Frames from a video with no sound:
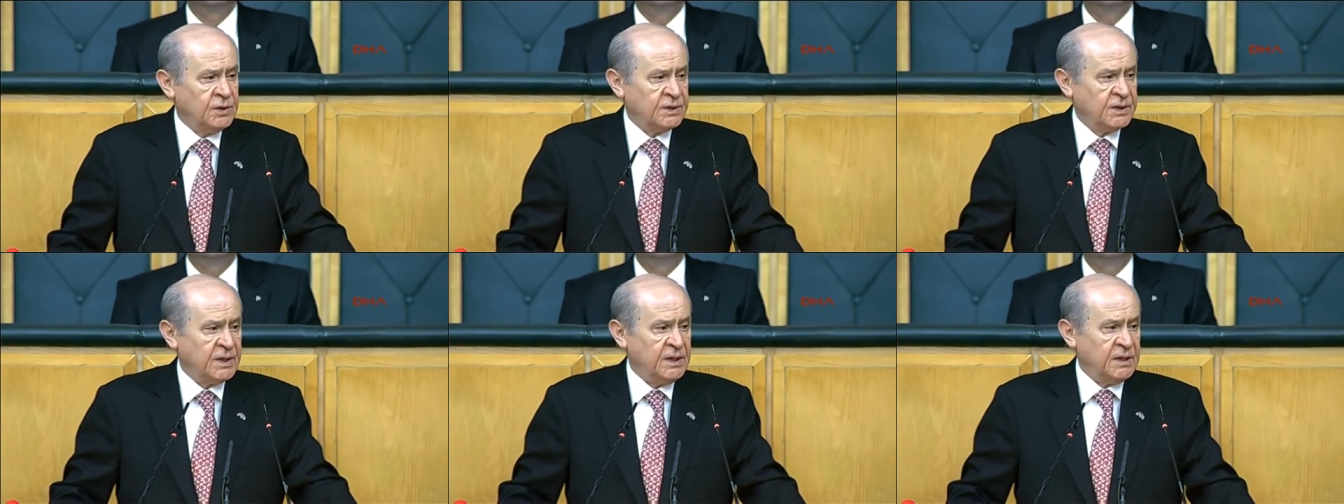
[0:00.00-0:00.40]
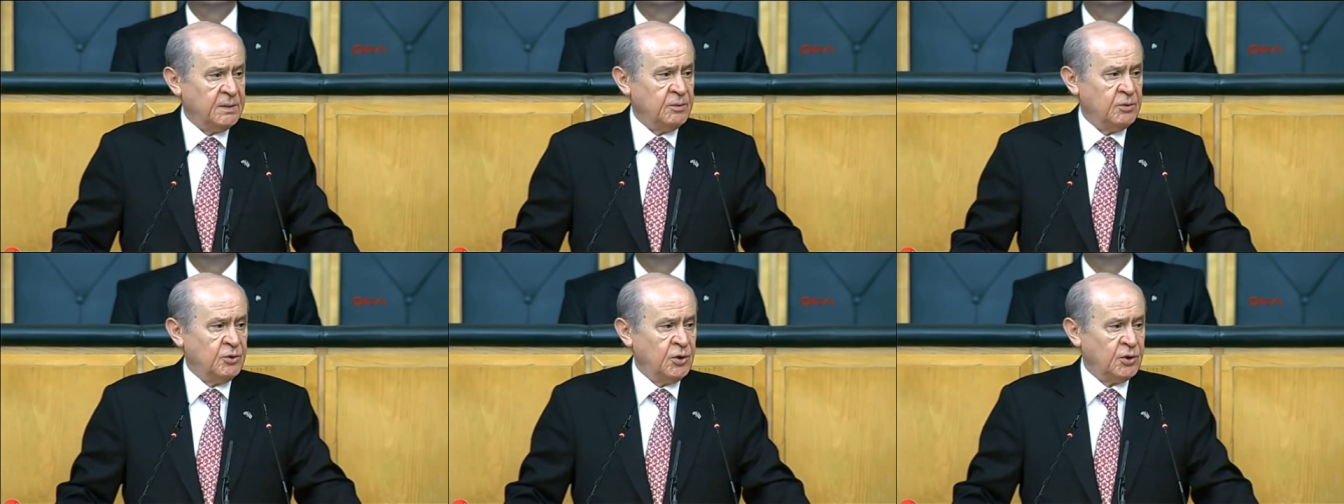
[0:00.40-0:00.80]
Nisan
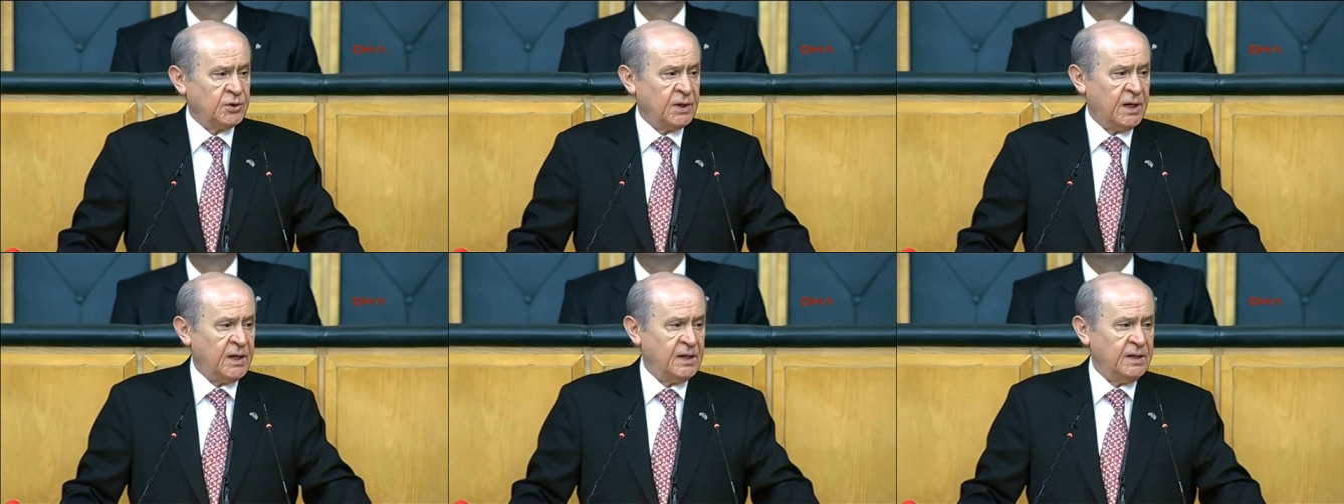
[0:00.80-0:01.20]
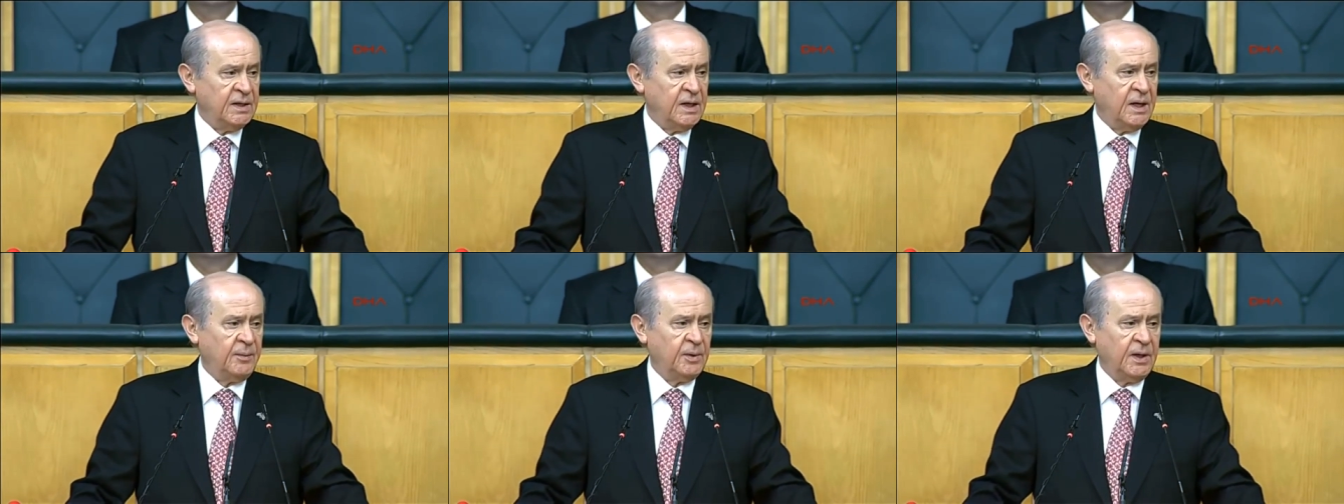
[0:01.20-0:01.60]
2004 tarihinde
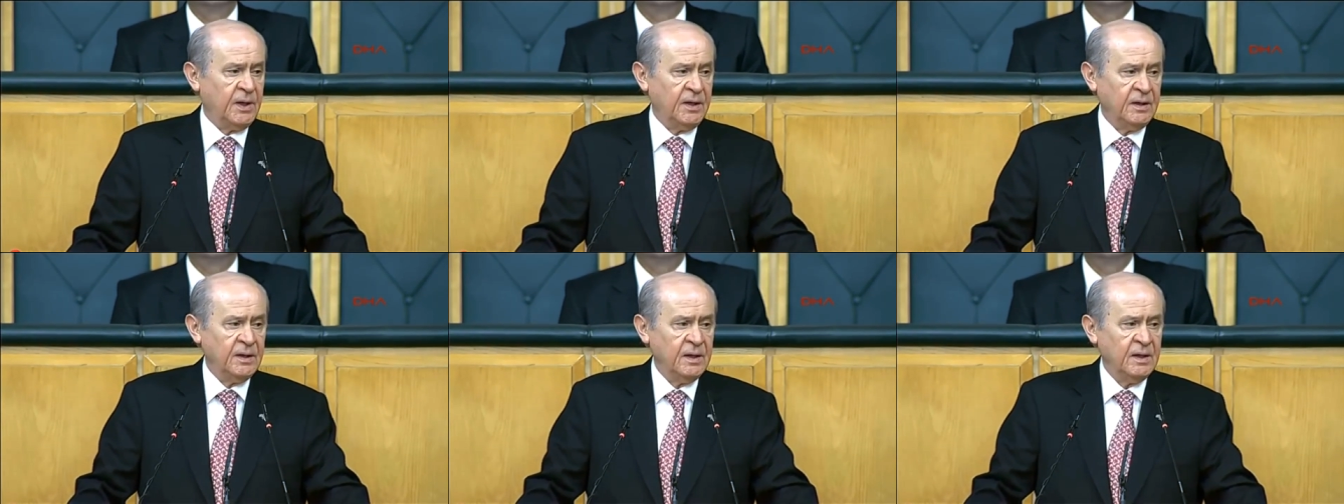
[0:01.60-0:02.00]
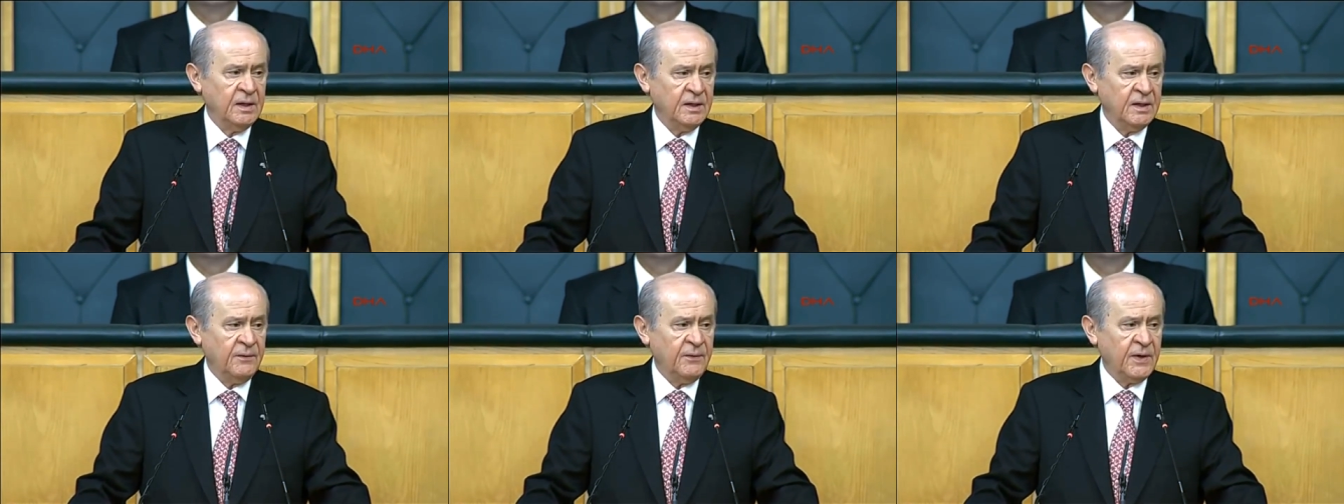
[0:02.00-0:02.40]
yapılan
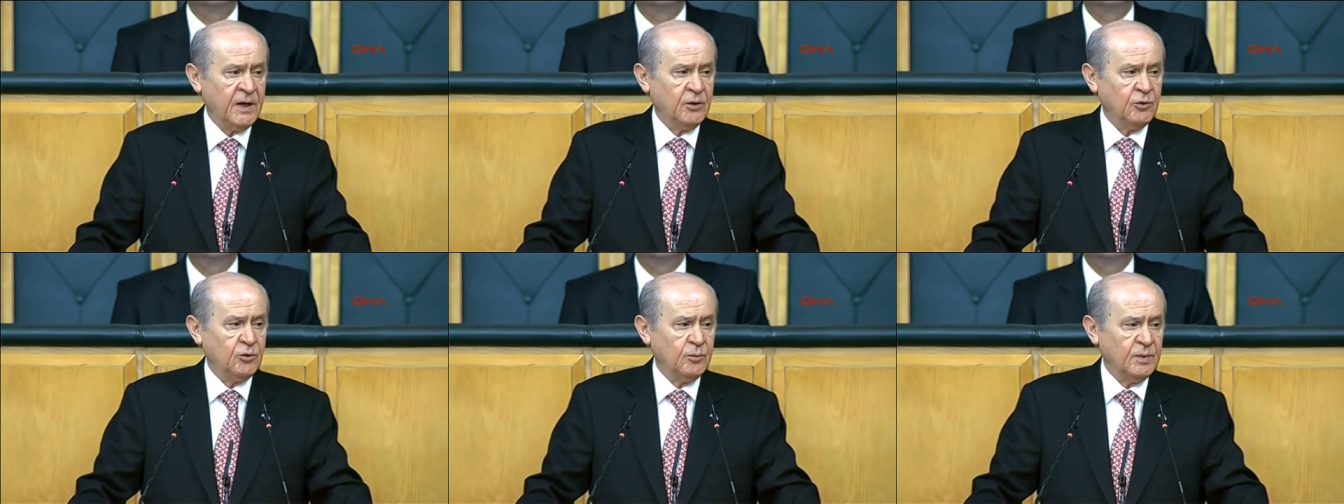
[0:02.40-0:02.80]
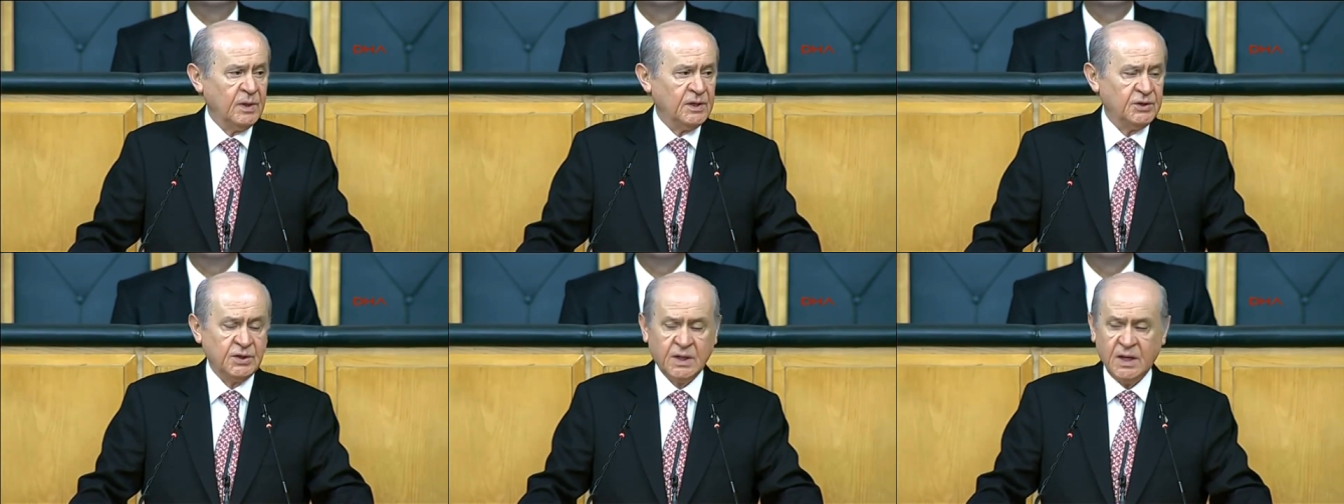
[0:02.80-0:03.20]
referandumdan
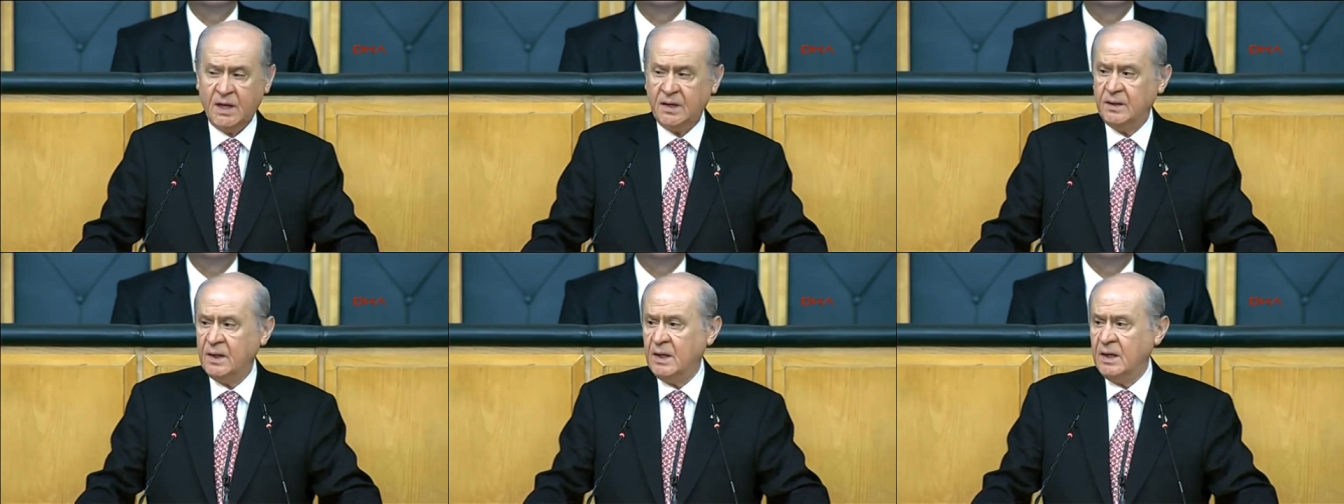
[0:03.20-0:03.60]
çıkan